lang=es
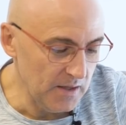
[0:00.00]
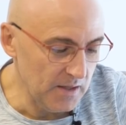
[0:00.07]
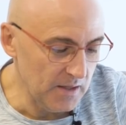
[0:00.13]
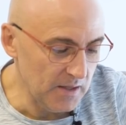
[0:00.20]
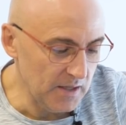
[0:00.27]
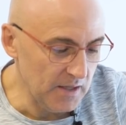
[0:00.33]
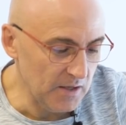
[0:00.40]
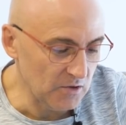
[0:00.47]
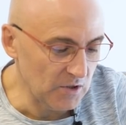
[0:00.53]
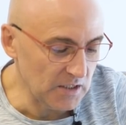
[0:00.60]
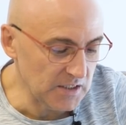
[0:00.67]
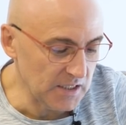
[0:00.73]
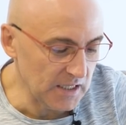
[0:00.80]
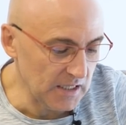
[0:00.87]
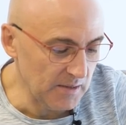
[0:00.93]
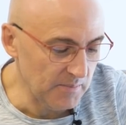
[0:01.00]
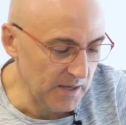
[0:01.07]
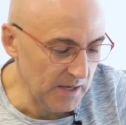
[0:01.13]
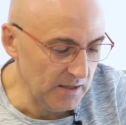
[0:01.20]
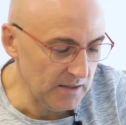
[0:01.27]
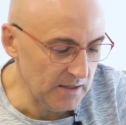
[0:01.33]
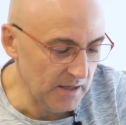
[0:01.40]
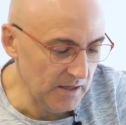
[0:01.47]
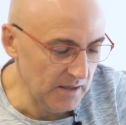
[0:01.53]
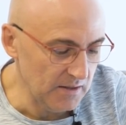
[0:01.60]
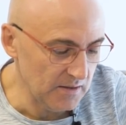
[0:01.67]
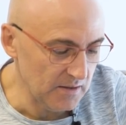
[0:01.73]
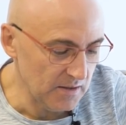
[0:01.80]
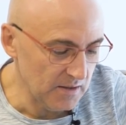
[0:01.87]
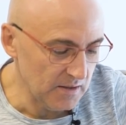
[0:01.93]
¿eh? y, otra chica también, ¿eh?
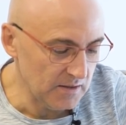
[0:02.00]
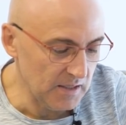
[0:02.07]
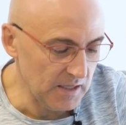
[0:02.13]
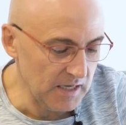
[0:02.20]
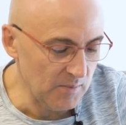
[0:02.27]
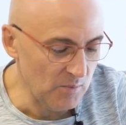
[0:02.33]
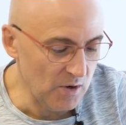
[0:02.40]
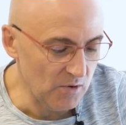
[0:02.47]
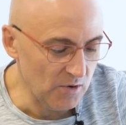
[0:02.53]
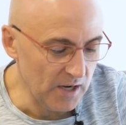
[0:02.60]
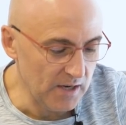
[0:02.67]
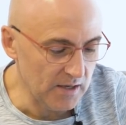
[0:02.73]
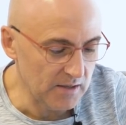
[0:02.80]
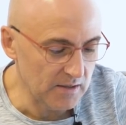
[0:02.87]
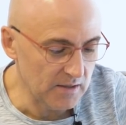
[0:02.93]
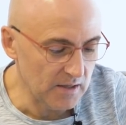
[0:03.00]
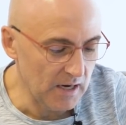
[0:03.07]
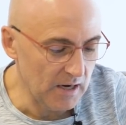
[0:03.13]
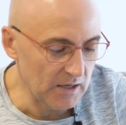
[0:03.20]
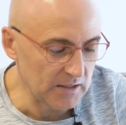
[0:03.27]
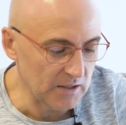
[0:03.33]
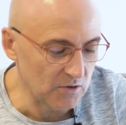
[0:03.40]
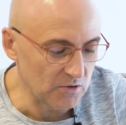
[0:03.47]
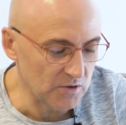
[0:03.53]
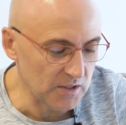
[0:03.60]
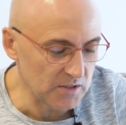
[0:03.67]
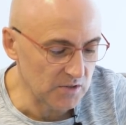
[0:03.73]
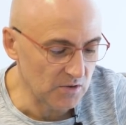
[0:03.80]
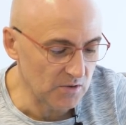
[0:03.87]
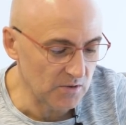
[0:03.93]
te llamo ahora, ahora te
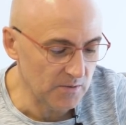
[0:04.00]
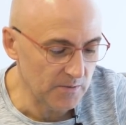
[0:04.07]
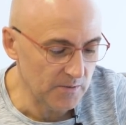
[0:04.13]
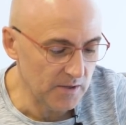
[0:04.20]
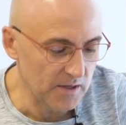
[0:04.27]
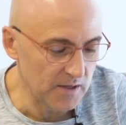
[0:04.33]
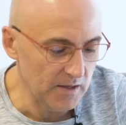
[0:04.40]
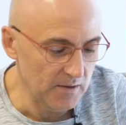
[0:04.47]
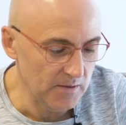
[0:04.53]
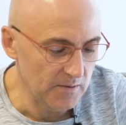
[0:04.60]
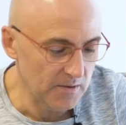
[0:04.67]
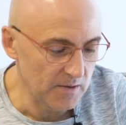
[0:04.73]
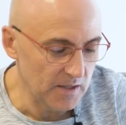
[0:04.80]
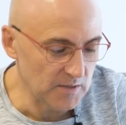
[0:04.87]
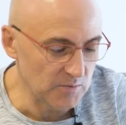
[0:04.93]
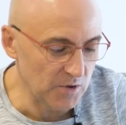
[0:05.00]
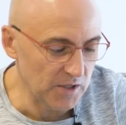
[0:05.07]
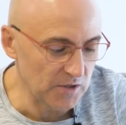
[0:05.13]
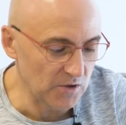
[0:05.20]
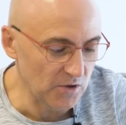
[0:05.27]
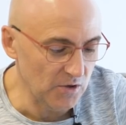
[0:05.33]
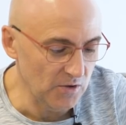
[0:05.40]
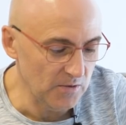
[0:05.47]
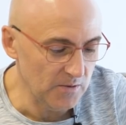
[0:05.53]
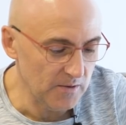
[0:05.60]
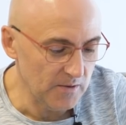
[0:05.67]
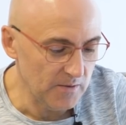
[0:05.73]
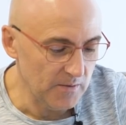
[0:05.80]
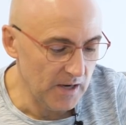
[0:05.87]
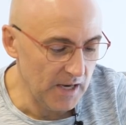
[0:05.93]
contesto, ¿eh? es bonito, ¿no?
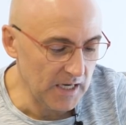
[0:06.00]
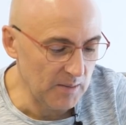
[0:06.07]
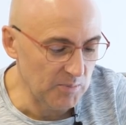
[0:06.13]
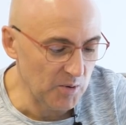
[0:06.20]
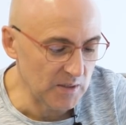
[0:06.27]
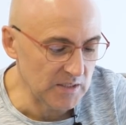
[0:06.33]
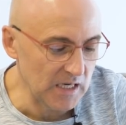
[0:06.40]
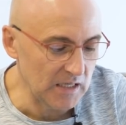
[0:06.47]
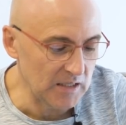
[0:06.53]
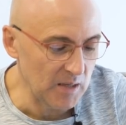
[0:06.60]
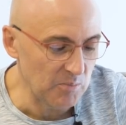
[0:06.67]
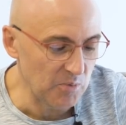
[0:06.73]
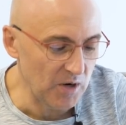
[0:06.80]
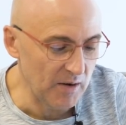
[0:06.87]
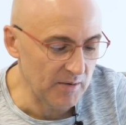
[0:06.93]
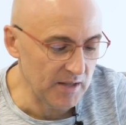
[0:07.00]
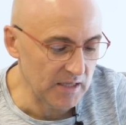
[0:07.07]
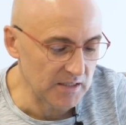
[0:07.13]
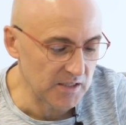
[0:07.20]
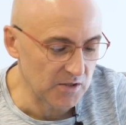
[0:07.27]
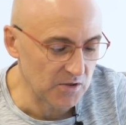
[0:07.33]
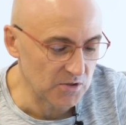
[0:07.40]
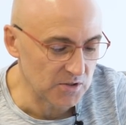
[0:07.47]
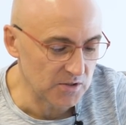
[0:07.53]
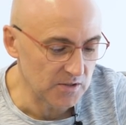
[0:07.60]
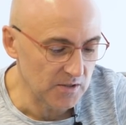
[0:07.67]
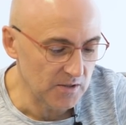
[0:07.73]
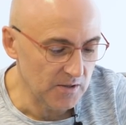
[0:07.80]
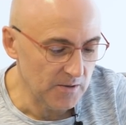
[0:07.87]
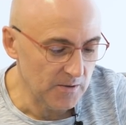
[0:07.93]
Hay que aprovechar el tiempo en la vida, chicos.
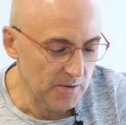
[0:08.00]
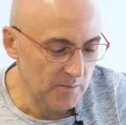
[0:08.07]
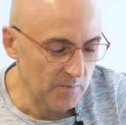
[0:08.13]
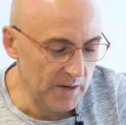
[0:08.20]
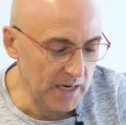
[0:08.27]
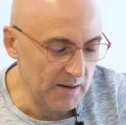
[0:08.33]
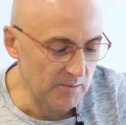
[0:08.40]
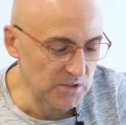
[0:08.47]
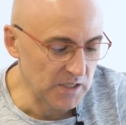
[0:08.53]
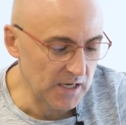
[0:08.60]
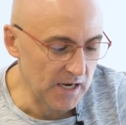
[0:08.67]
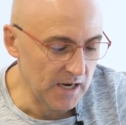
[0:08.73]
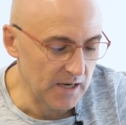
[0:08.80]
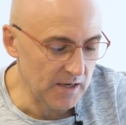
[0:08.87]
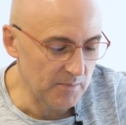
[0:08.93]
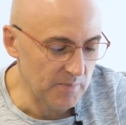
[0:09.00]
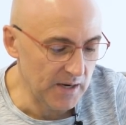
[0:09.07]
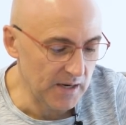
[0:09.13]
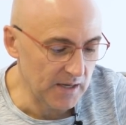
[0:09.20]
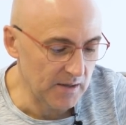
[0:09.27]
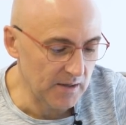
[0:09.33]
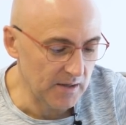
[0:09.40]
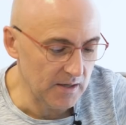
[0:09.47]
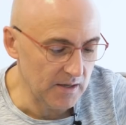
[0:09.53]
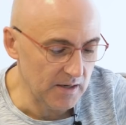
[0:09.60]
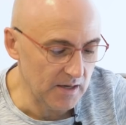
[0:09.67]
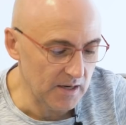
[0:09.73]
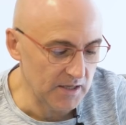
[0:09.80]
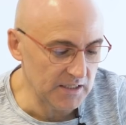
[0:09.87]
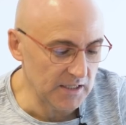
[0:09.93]
Venga, vamos allá, espera que,
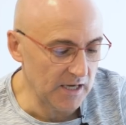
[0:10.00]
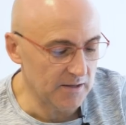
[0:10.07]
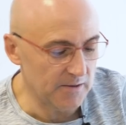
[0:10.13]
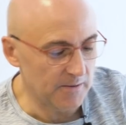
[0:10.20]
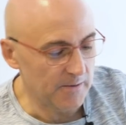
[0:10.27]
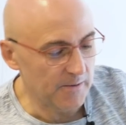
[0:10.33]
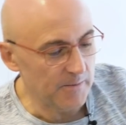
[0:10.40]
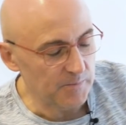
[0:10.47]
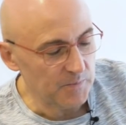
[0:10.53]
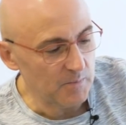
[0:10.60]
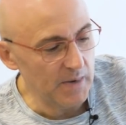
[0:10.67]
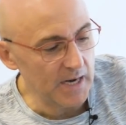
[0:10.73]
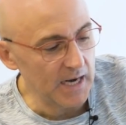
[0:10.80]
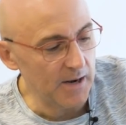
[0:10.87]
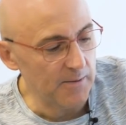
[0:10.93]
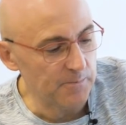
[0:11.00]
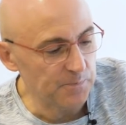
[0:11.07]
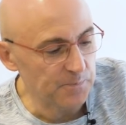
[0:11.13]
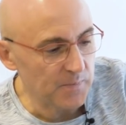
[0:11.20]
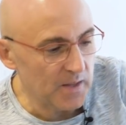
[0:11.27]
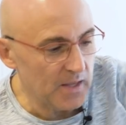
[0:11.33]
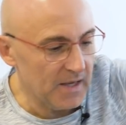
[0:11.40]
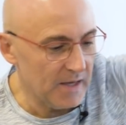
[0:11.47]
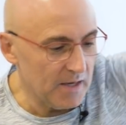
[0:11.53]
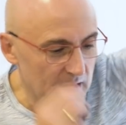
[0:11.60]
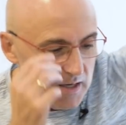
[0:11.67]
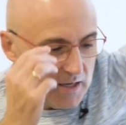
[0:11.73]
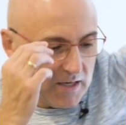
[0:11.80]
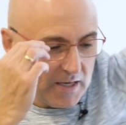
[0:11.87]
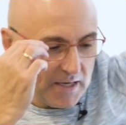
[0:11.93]
ahí está, venga.
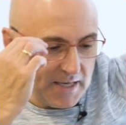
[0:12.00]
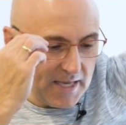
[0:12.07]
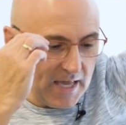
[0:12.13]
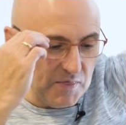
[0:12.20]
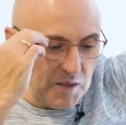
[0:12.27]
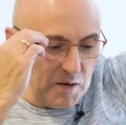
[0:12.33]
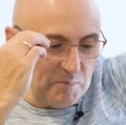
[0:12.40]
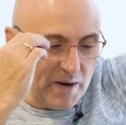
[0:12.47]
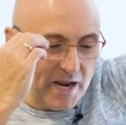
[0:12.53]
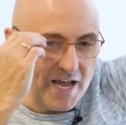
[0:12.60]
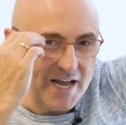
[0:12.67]
¿Qué hace el